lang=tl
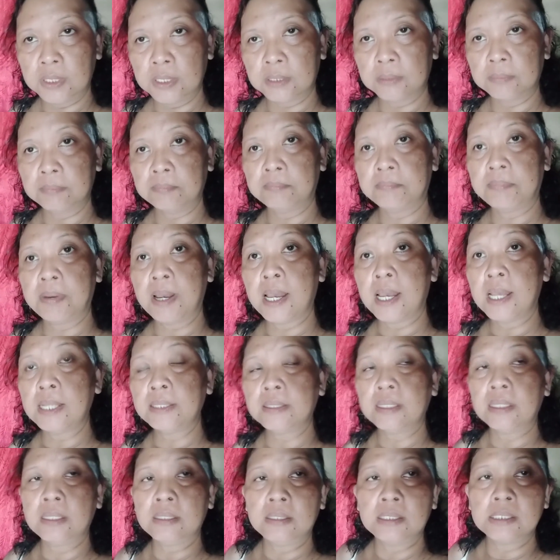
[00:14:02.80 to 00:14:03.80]
but hindi
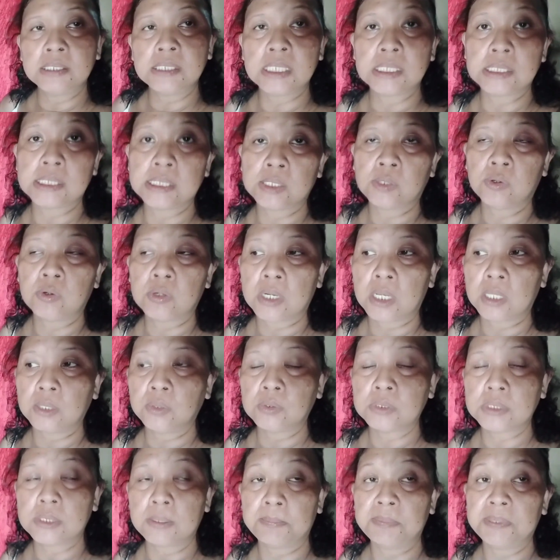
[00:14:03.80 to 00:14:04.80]
siya sigurado sa
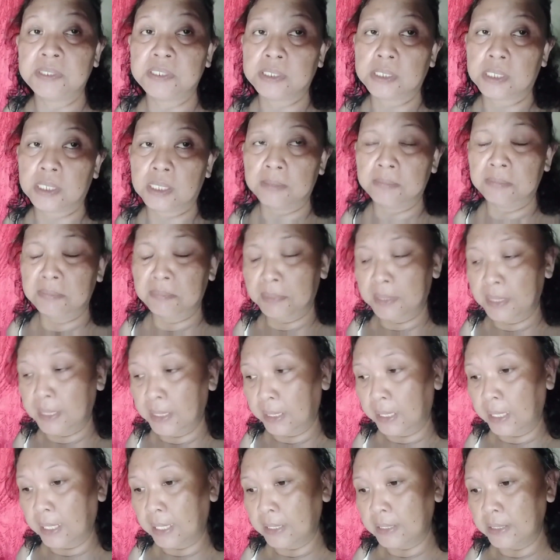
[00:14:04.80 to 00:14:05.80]
pitsang imbinigay
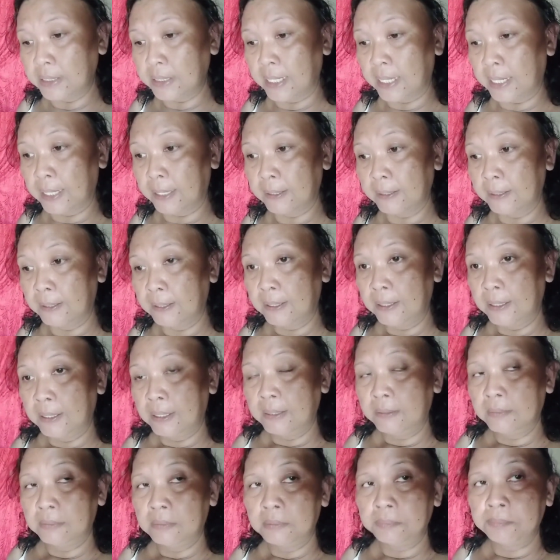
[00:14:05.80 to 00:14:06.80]
niya.
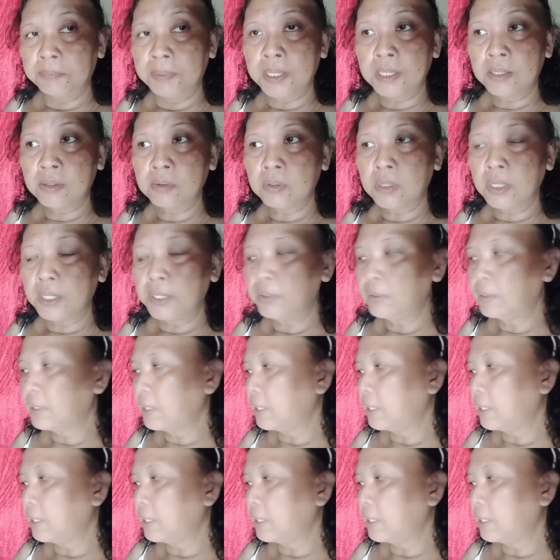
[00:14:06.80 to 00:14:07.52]
Pero ngayon, ay,